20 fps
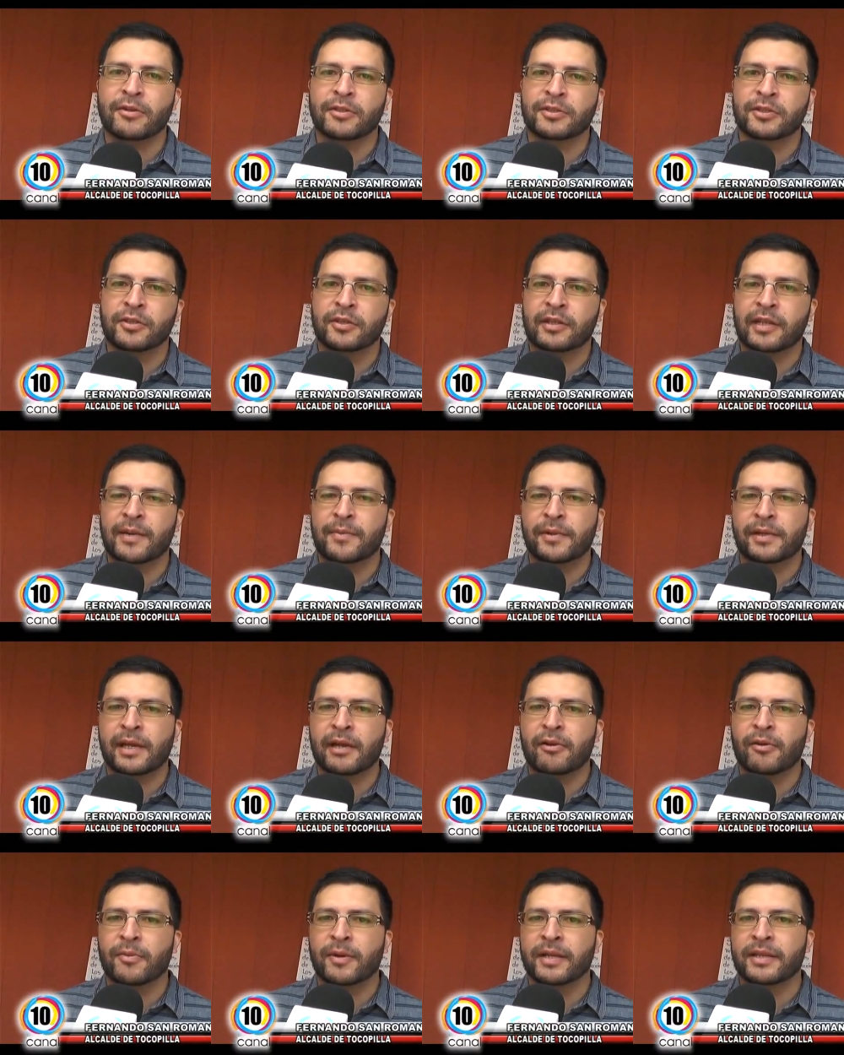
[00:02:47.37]
Nosotros tenemos
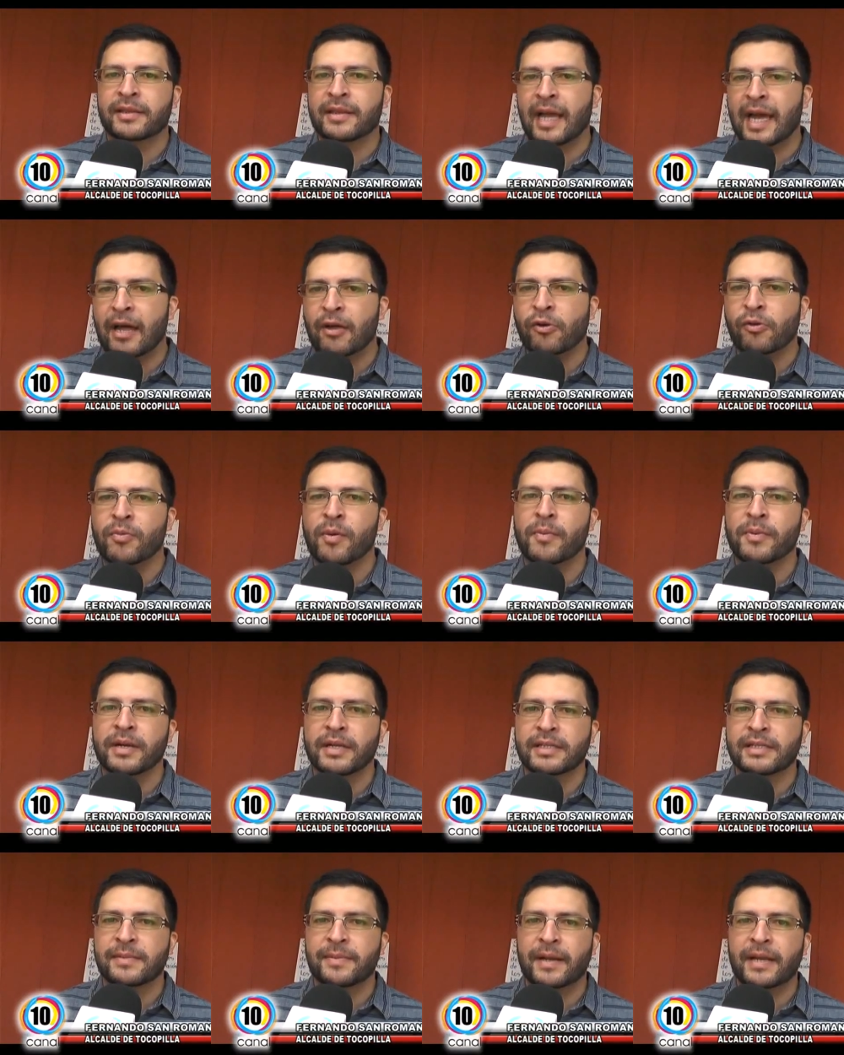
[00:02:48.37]
que como Estado, como
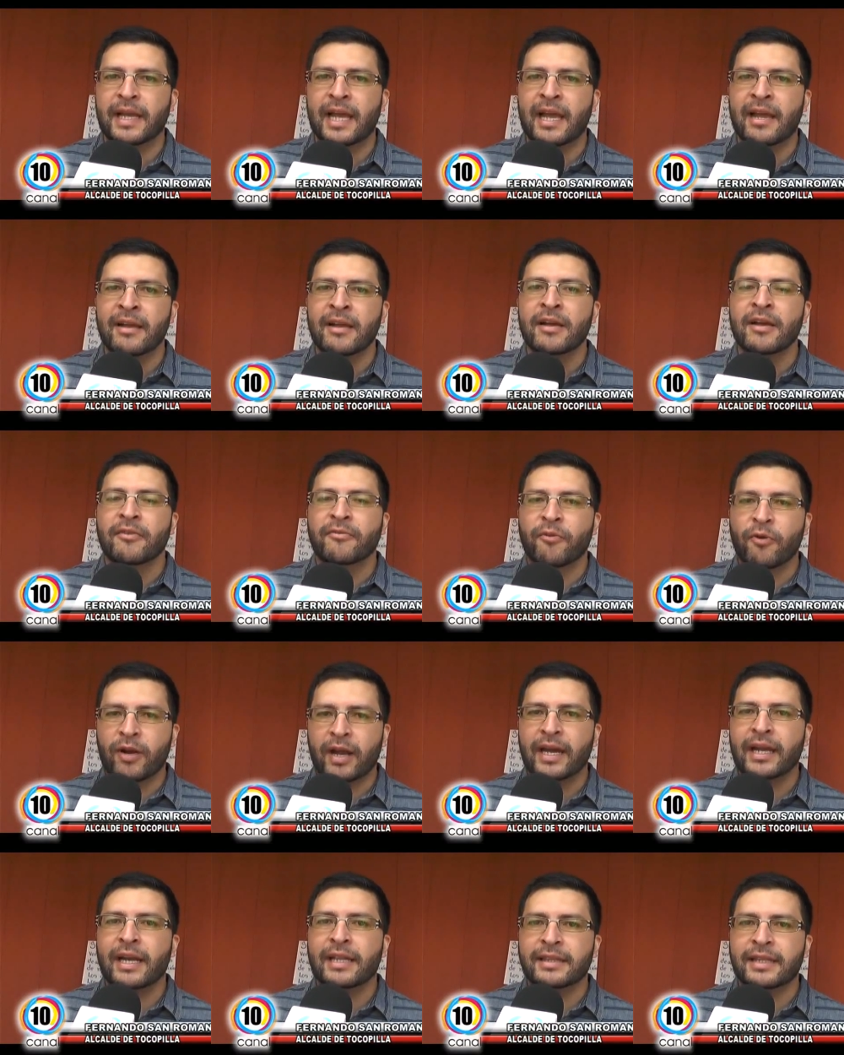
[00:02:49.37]
municipalidades,
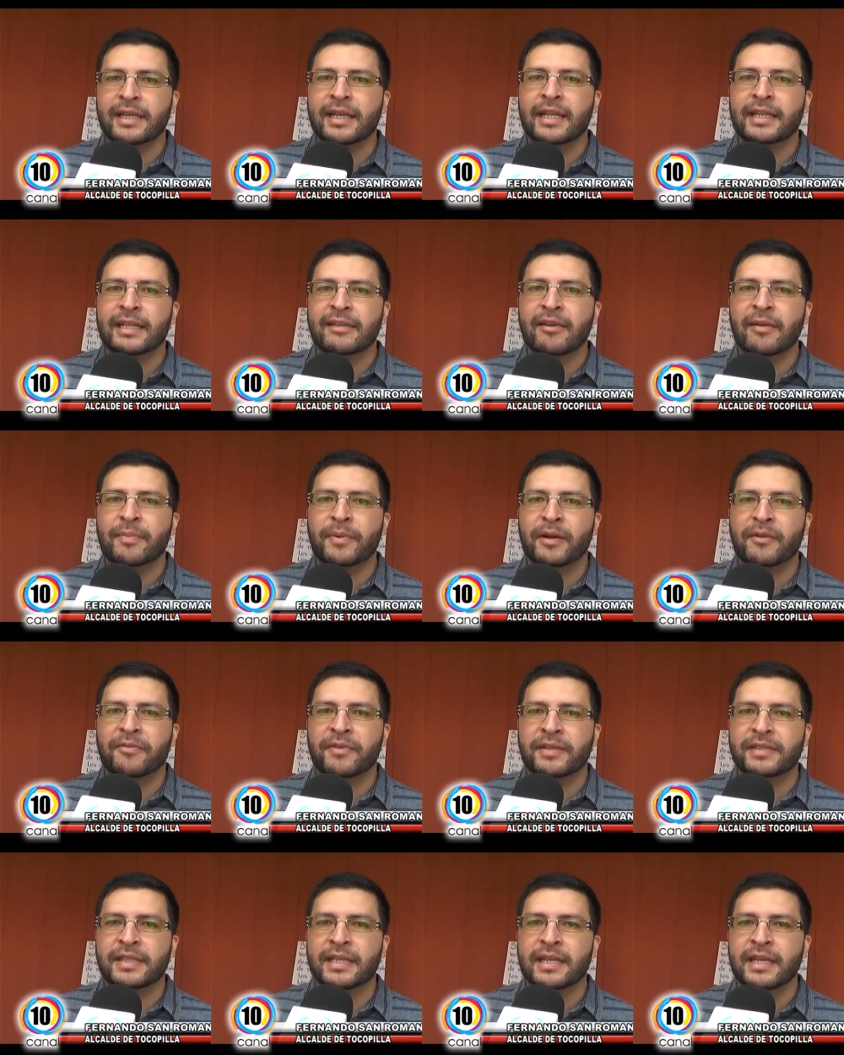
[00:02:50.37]
buscar alternativas para
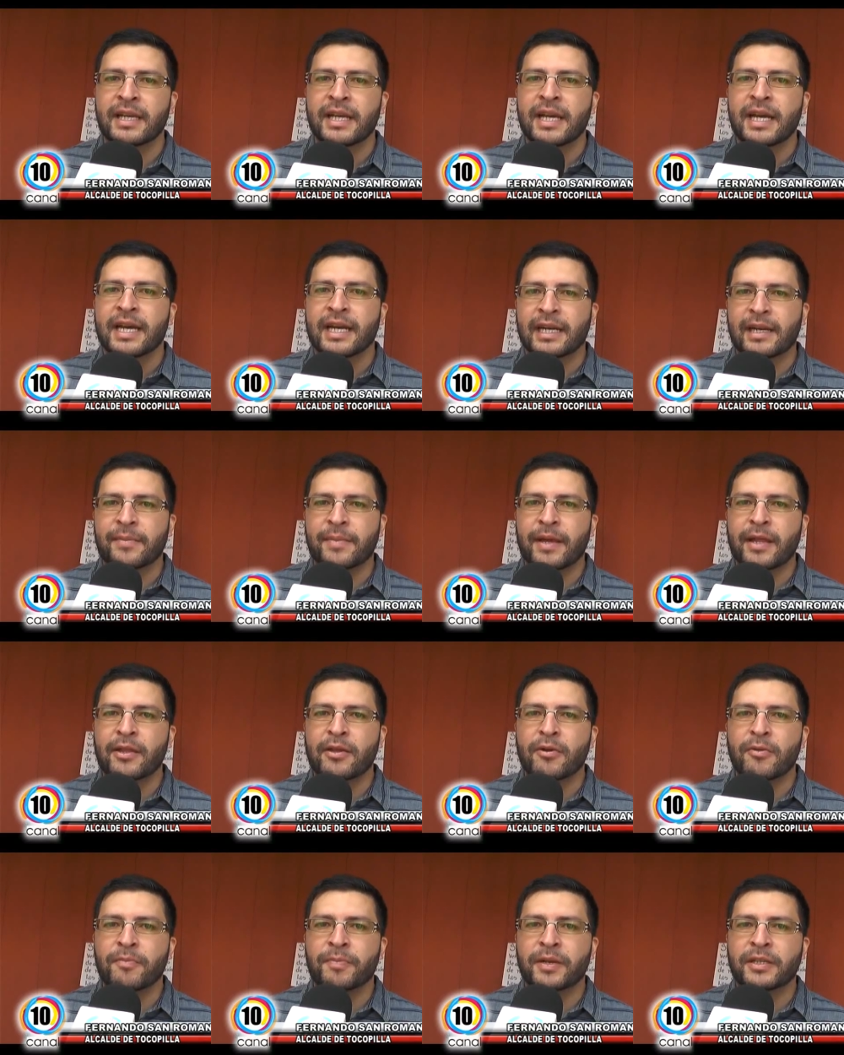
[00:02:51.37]
ofrecer
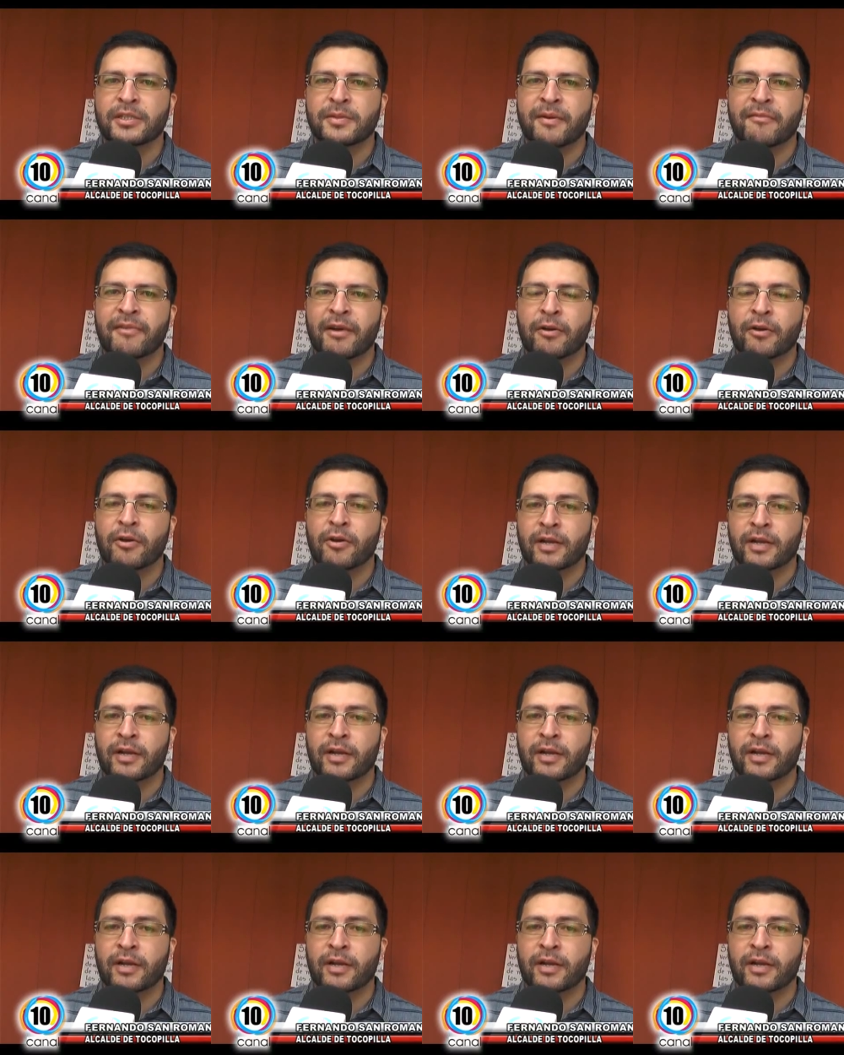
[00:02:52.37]
remedio a un precio más bajo.